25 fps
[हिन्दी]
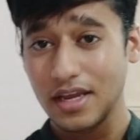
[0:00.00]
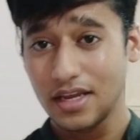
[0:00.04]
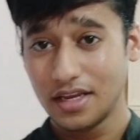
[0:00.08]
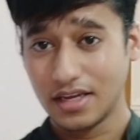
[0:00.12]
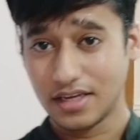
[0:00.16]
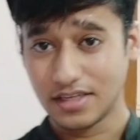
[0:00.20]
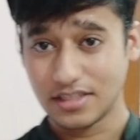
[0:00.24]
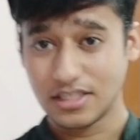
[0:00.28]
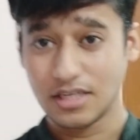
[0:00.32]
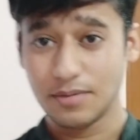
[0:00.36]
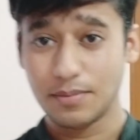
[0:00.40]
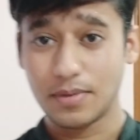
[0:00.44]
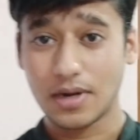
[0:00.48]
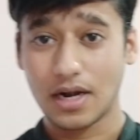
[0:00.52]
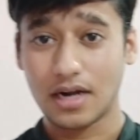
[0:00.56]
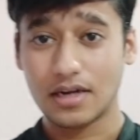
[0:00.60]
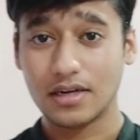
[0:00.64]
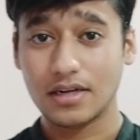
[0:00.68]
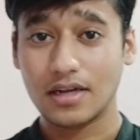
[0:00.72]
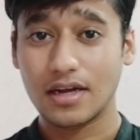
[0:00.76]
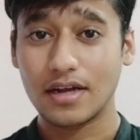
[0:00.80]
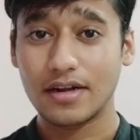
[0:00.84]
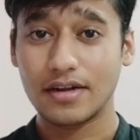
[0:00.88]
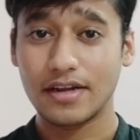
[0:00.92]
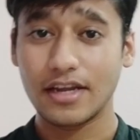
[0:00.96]
इसी ब्रांड
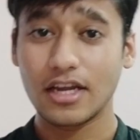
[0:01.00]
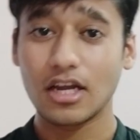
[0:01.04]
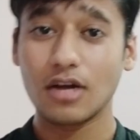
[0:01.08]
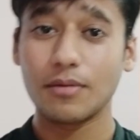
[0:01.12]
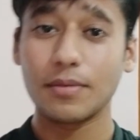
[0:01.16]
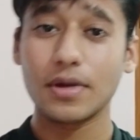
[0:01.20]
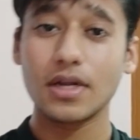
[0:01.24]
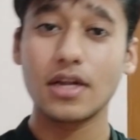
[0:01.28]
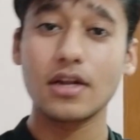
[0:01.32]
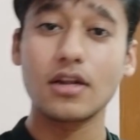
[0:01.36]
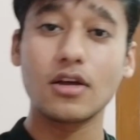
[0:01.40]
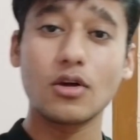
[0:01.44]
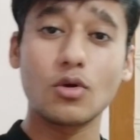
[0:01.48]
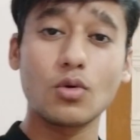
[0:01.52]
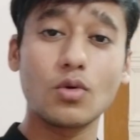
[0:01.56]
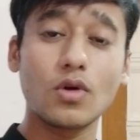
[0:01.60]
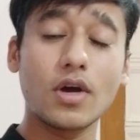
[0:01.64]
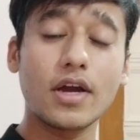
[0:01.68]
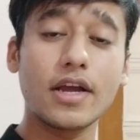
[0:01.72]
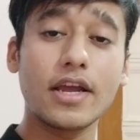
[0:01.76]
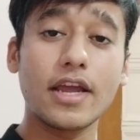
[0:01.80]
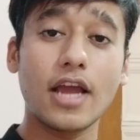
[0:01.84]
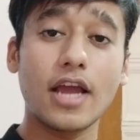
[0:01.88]
का रिकमेंडेड करूंगा कि